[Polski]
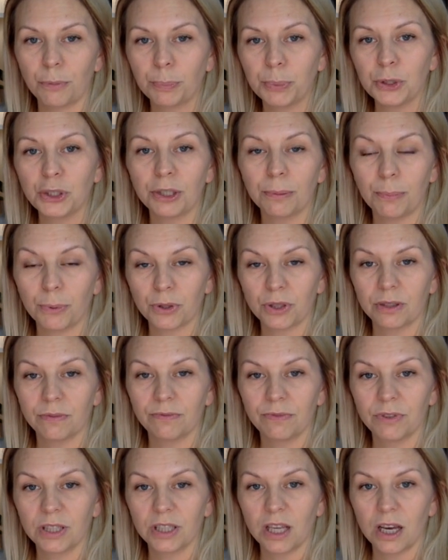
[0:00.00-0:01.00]
w opisie pod
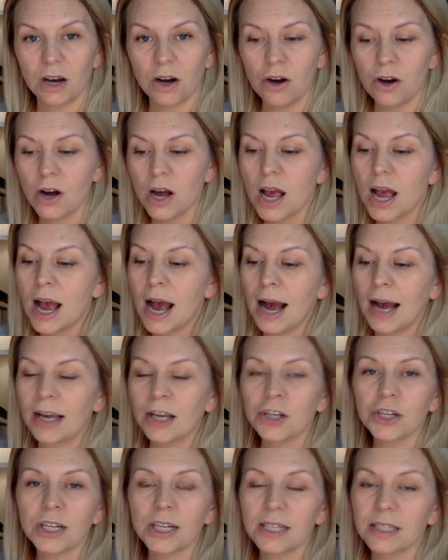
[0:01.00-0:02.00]
tym wideo. A
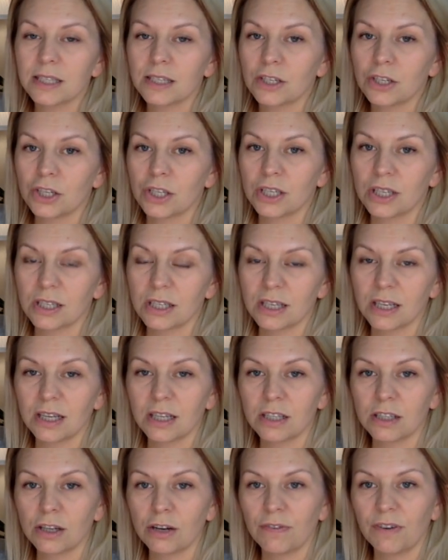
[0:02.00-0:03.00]
jeżeli chcecie się
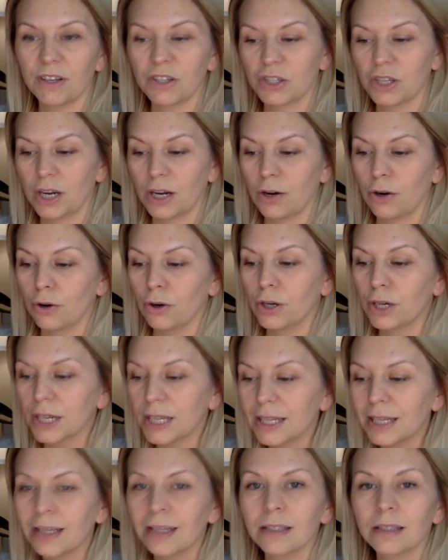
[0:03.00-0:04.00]
zarejestrować jako
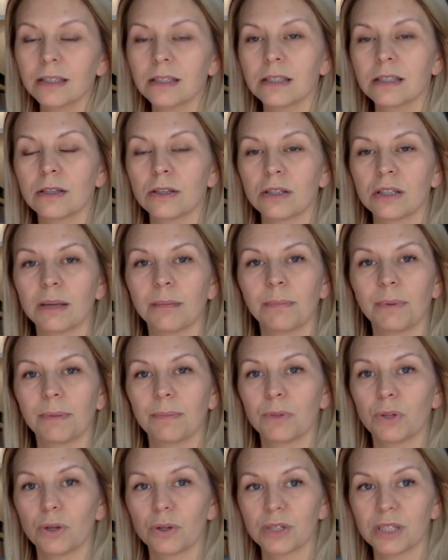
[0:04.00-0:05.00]
klient z
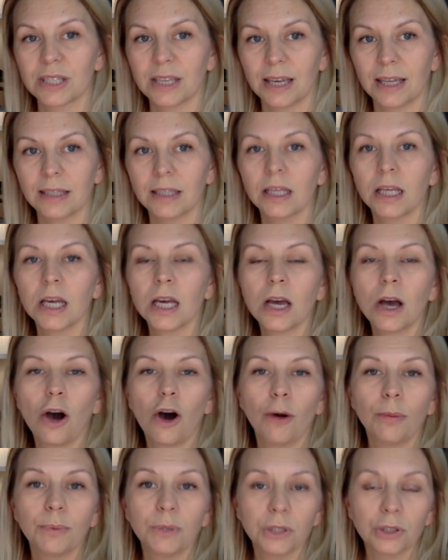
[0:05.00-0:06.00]
dostępem do cen
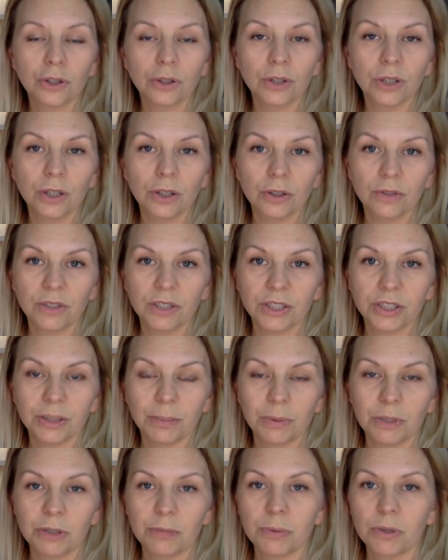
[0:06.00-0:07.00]
obniżonych o
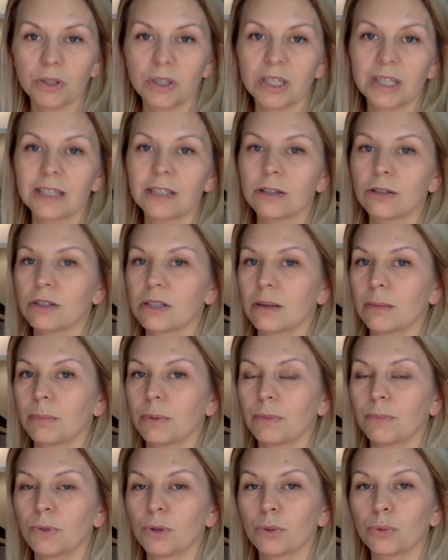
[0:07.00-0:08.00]
25%, z
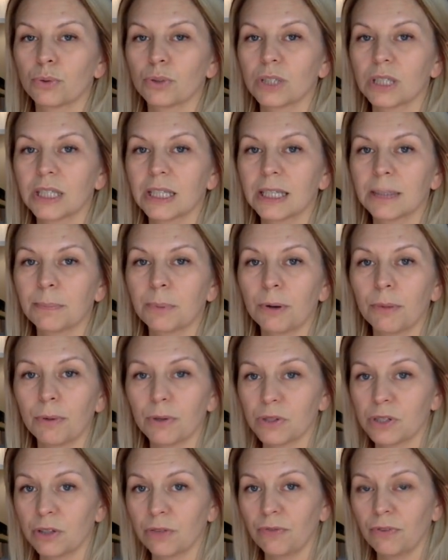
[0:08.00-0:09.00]
dostępem do różnych
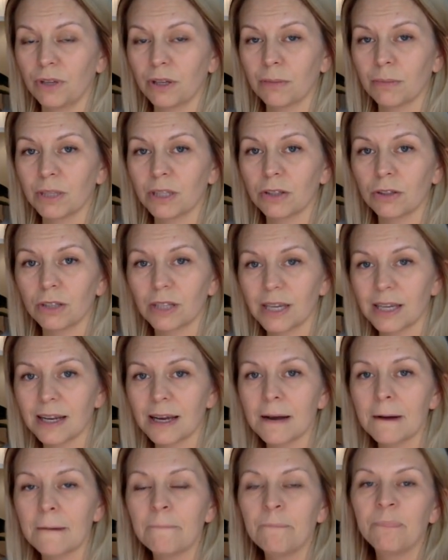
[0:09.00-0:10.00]
promocji firmy
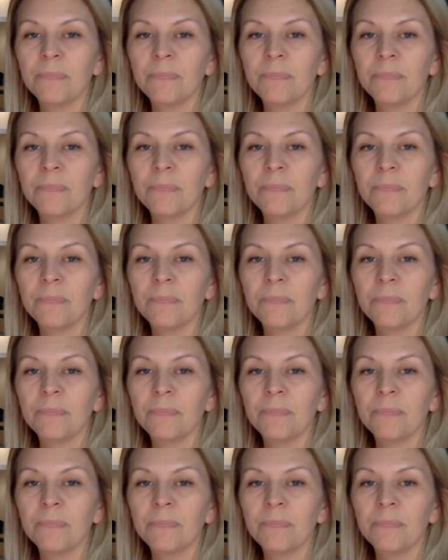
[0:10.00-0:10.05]
Dotera,